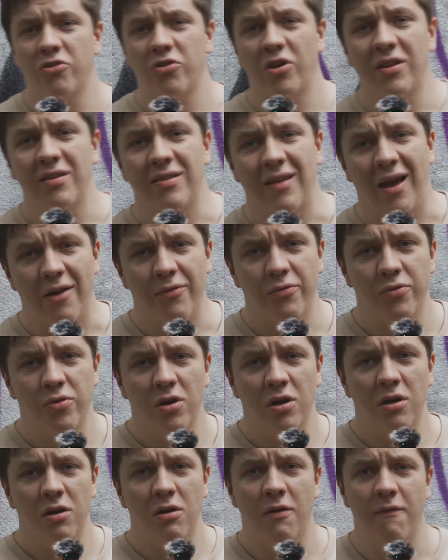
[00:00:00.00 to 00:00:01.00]
Schritt
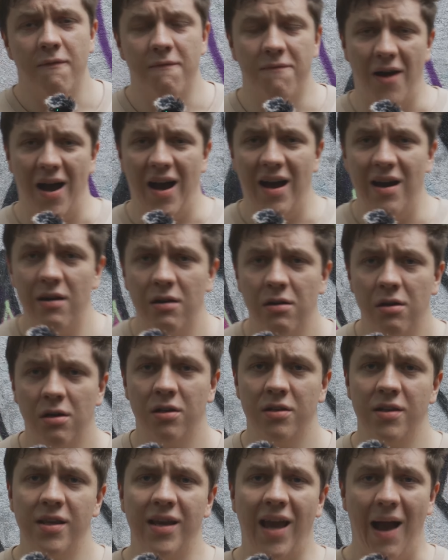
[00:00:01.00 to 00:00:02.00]
dafür war,
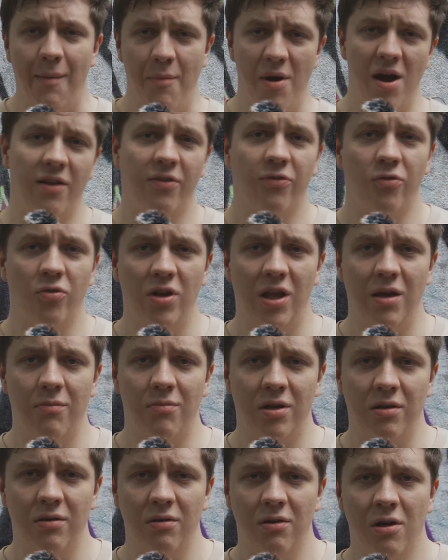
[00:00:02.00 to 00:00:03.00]
die Kamera zu
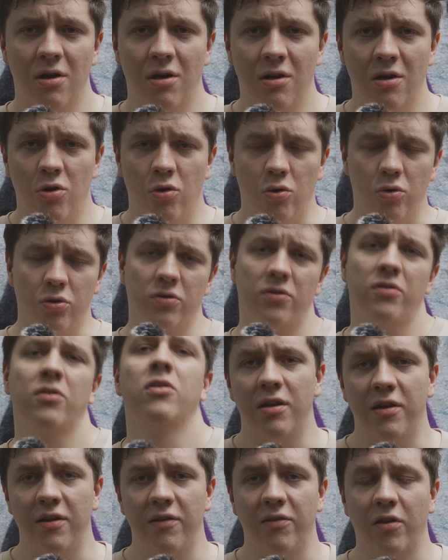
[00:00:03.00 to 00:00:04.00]
nehmen und
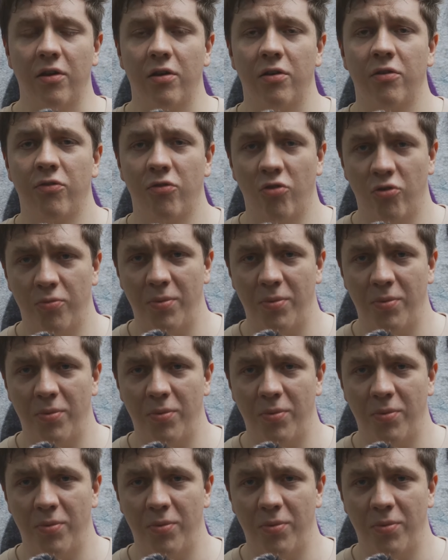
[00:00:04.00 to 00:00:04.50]
in diese zu